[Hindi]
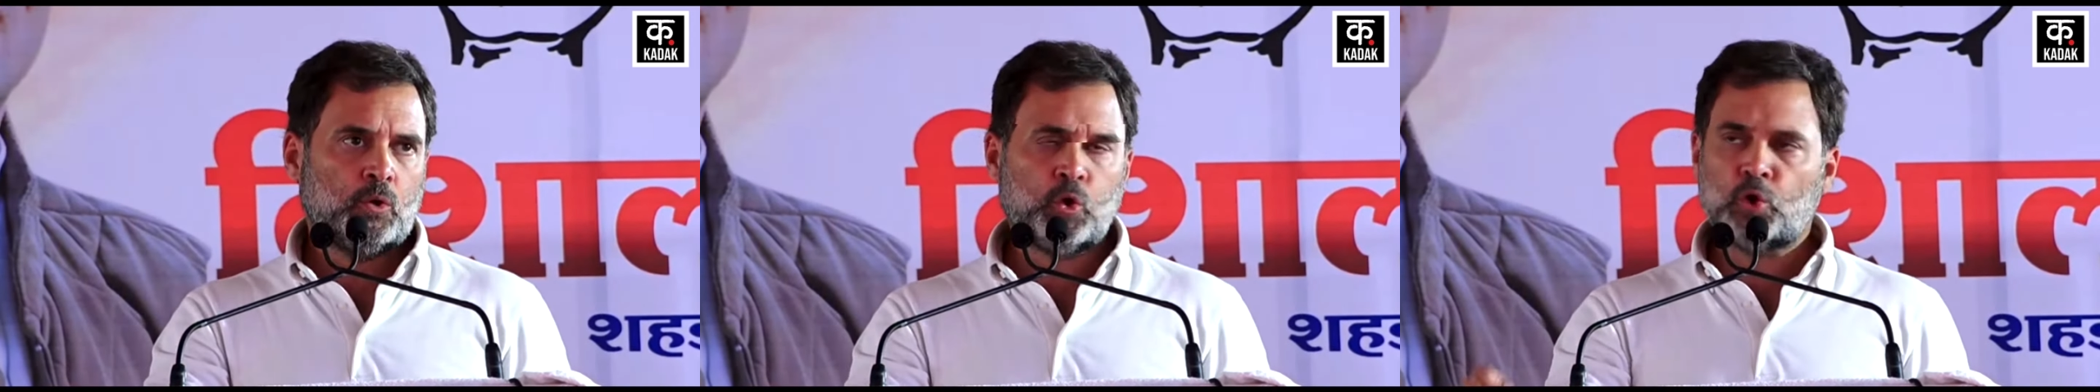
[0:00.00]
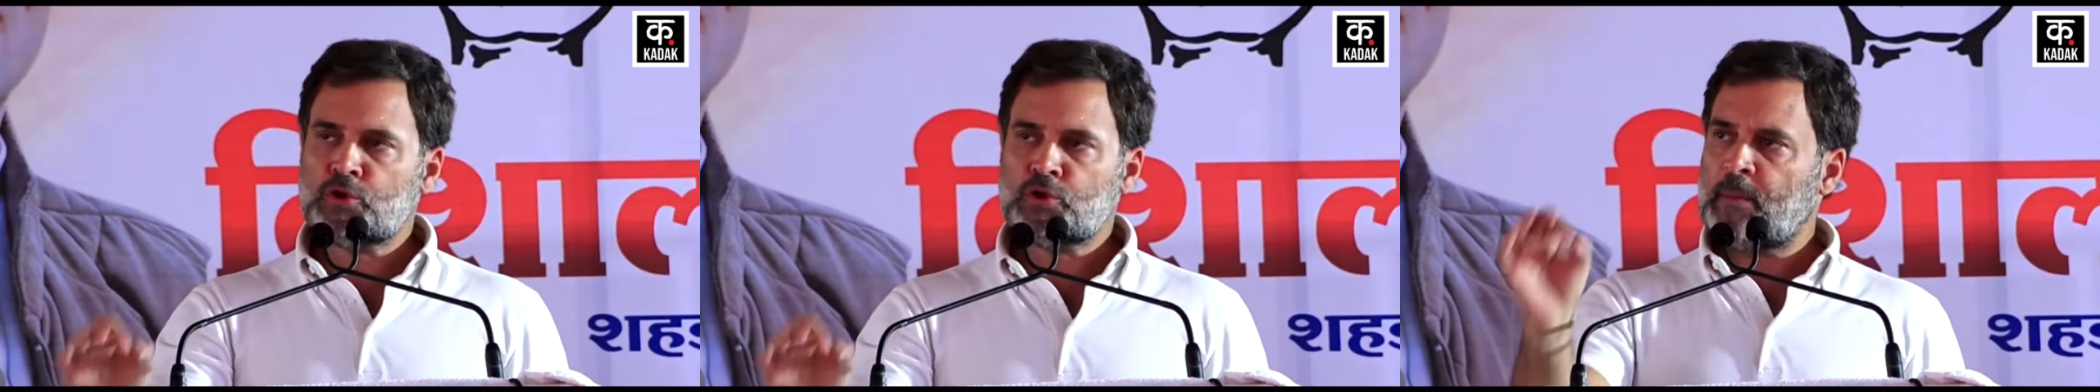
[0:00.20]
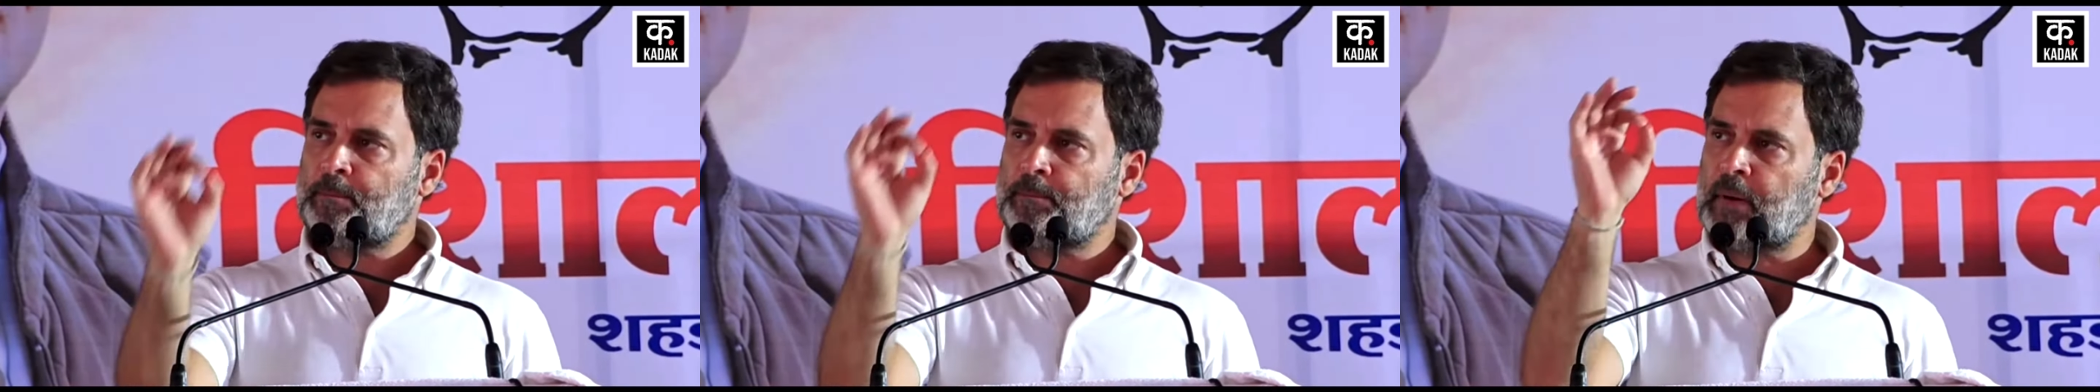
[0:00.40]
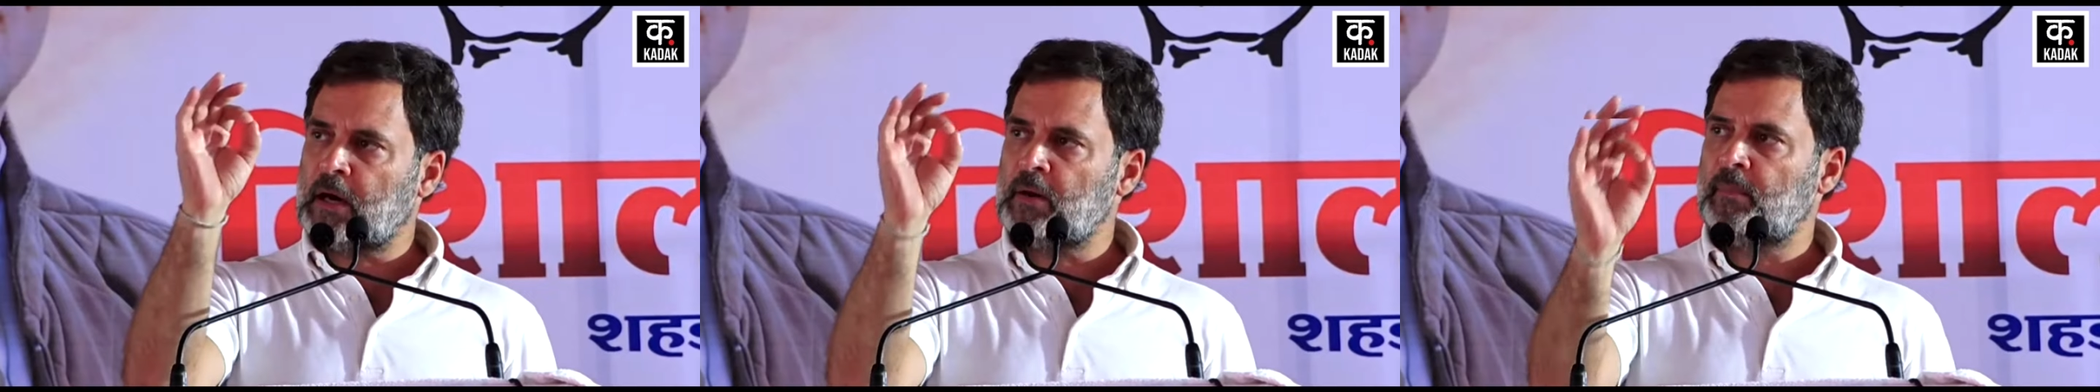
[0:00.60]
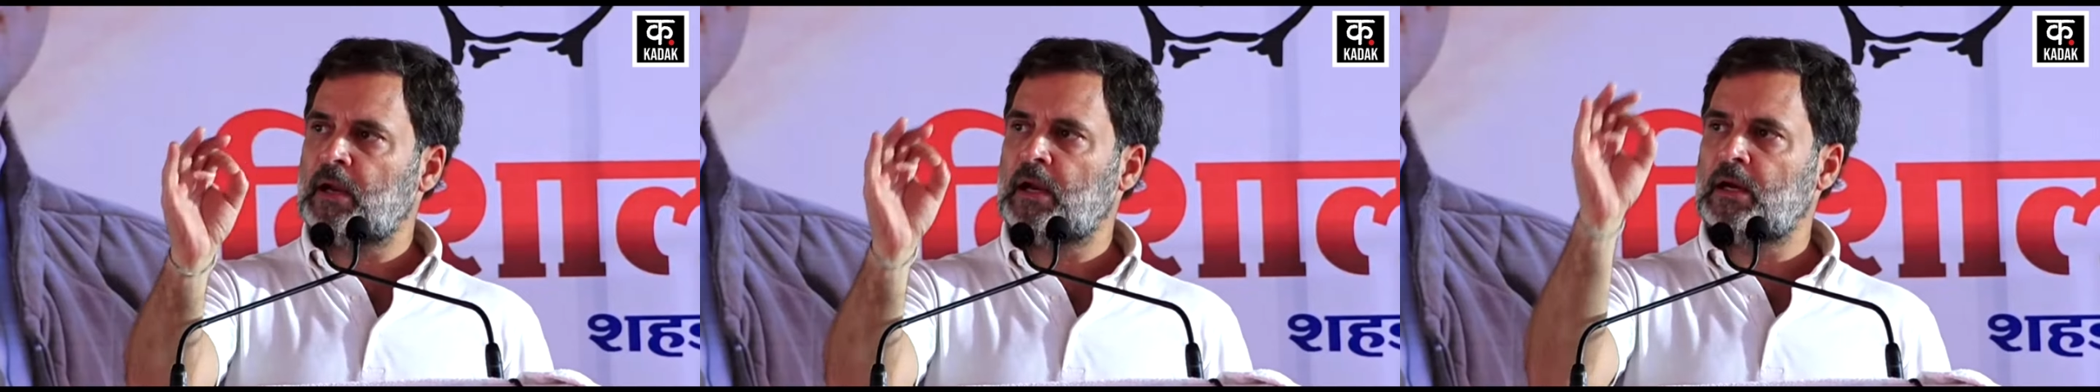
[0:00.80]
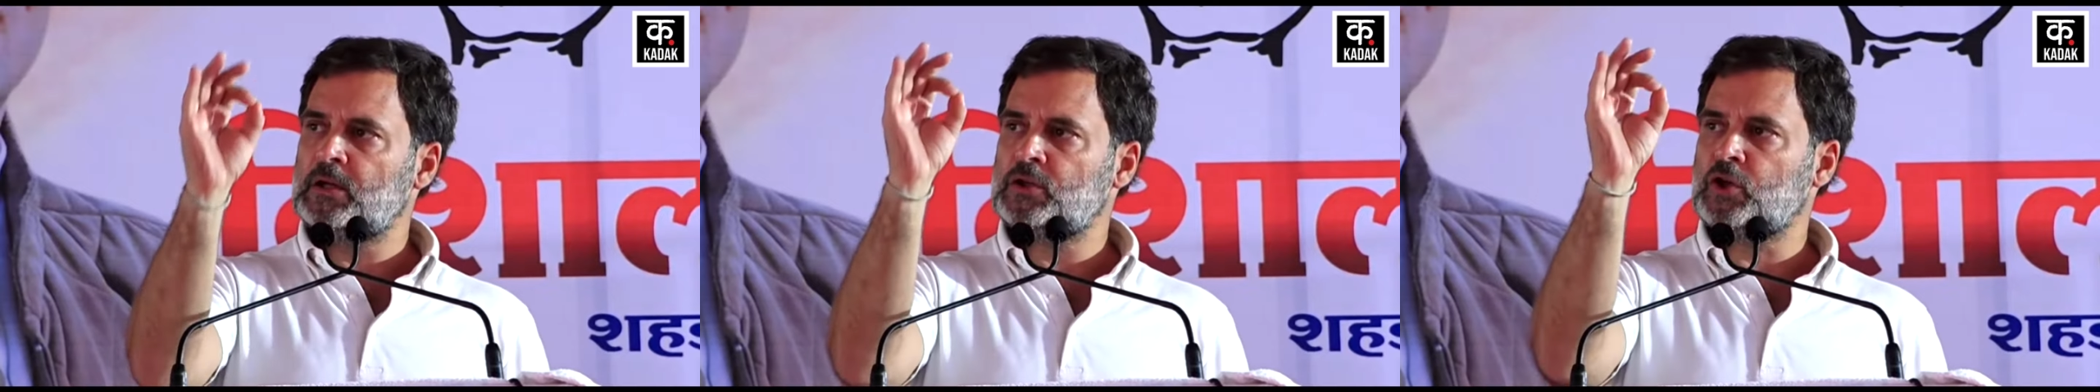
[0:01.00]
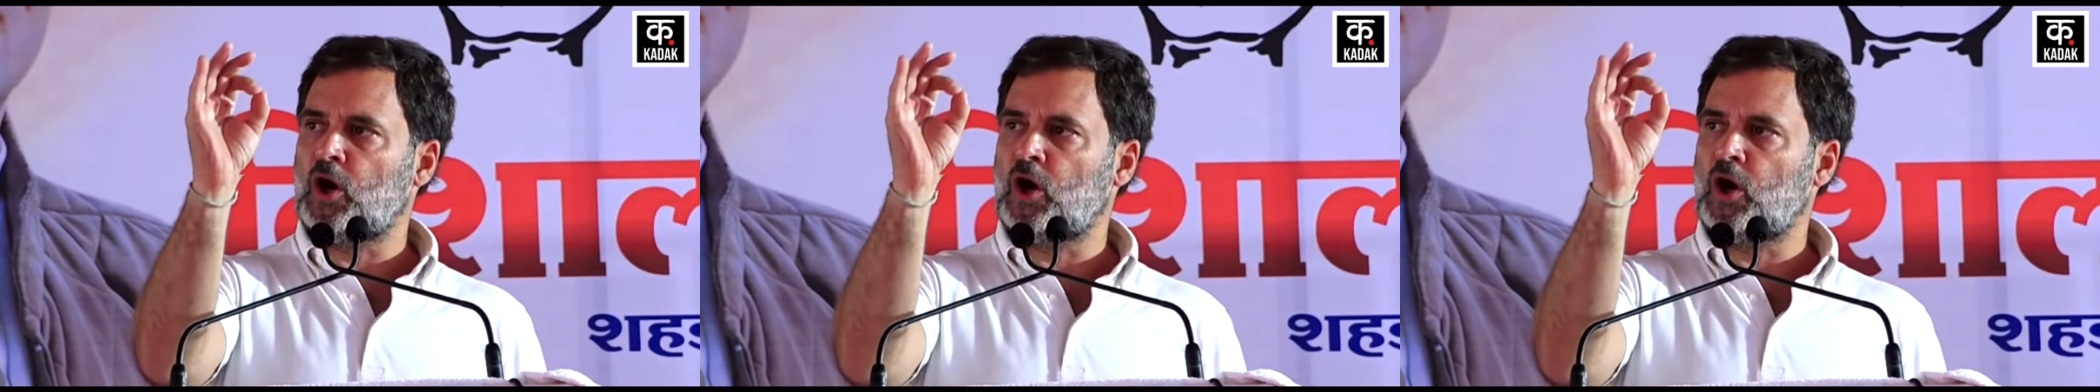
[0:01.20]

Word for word: तो उसे परमानेंट